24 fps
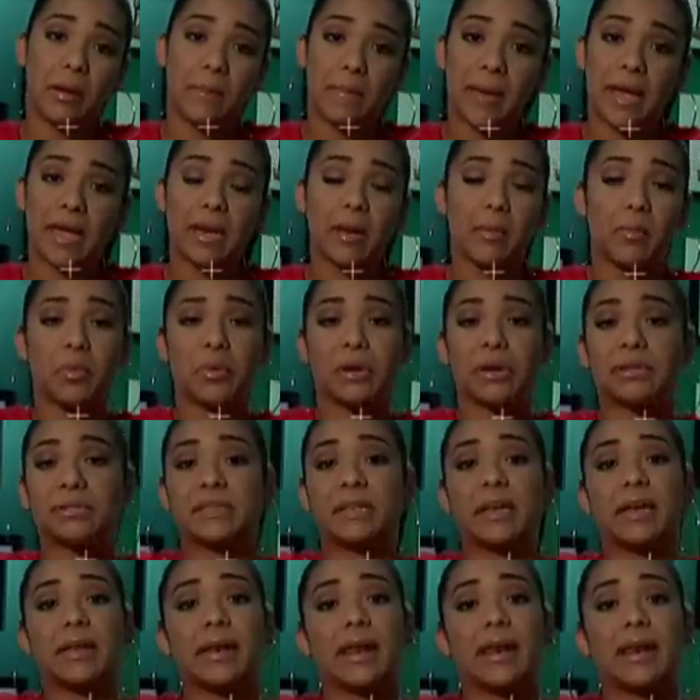a Mayra por
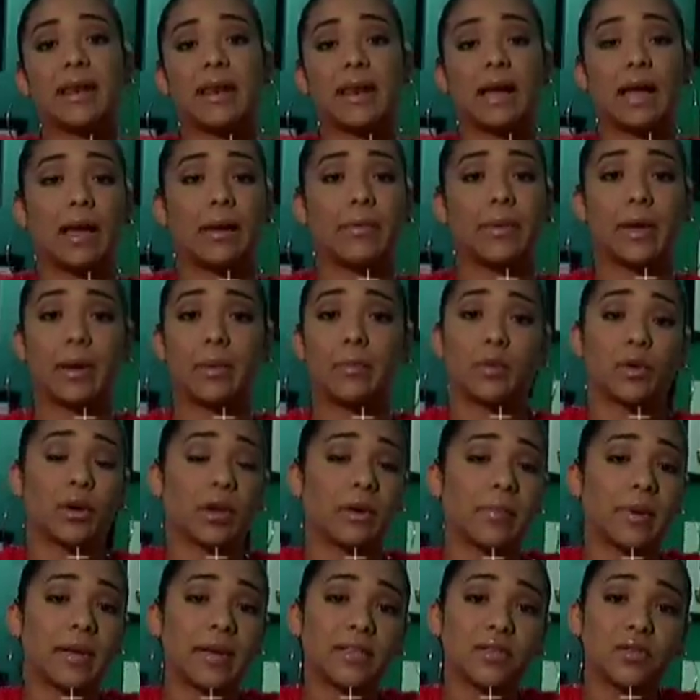exagerar a la cámara,
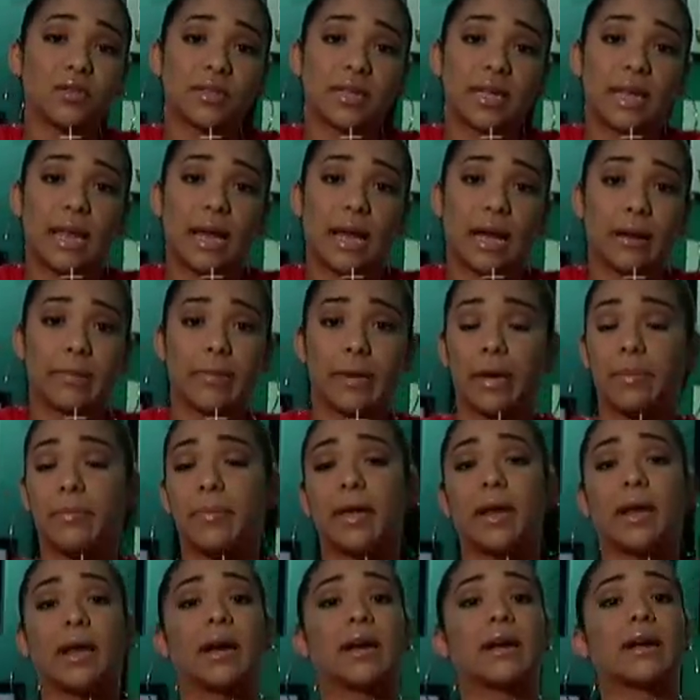porque para eso está la cámara,
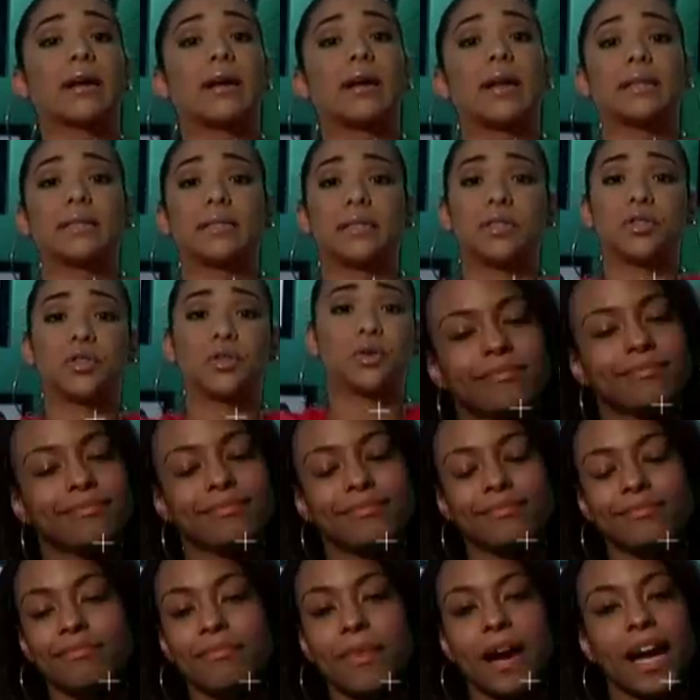para agarrar la atención.
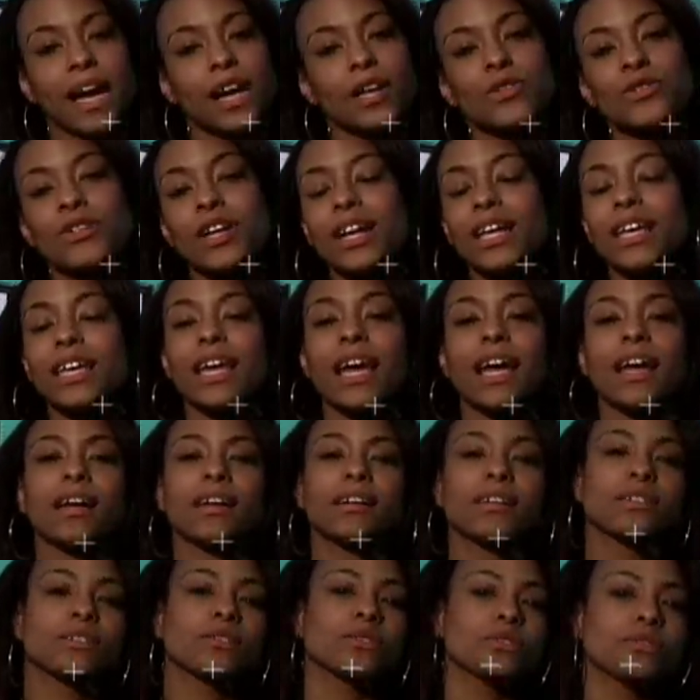Mayra es una
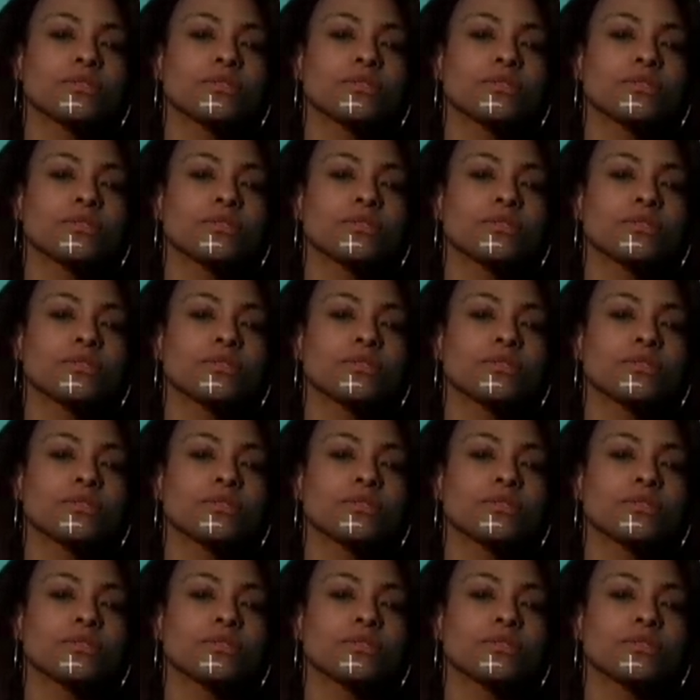niña